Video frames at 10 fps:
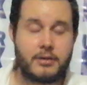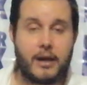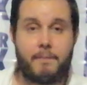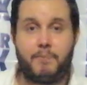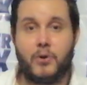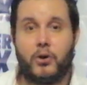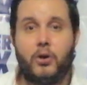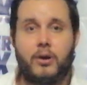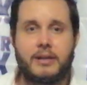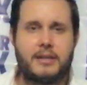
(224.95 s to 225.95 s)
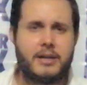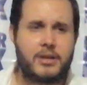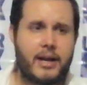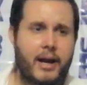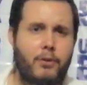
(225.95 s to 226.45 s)
o sea, no quiero que
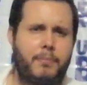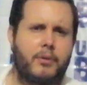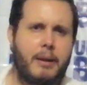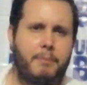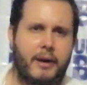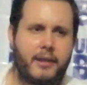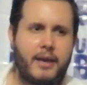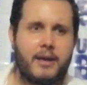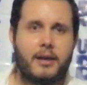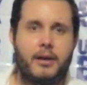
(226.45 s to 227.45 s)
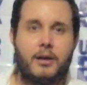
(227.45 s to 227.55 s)
Sánchez legado porque perdí.